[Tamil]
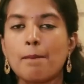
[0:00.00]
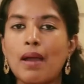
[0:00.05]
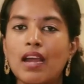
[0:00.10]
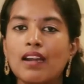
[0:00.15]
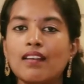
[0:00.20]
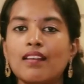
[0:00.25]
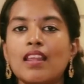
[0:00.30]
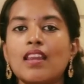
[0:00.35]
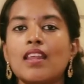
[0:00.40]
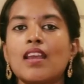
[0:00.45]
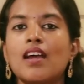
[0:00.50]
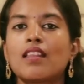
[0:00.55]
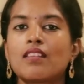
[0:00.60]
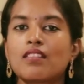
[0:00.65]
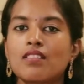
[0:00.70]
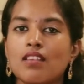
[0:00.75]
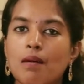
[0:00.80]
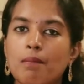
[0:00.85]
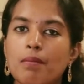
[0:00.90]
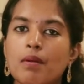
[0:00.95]
பாக்டீரியா
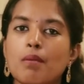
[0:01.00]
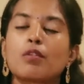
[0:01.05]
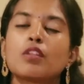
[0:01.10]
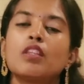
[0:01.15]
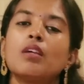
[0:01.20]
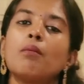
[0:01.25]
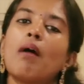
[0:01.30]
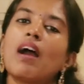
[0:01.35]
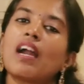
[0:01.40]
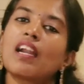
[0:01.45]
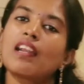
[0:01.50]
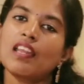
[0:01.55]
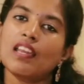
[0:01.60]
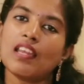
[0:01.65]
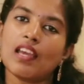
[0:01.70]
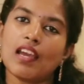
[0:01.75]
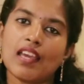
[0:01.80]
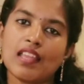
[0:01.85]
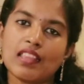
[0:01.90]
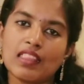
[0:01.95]
அதை சாப்பிடும்போது பாக்டீரியா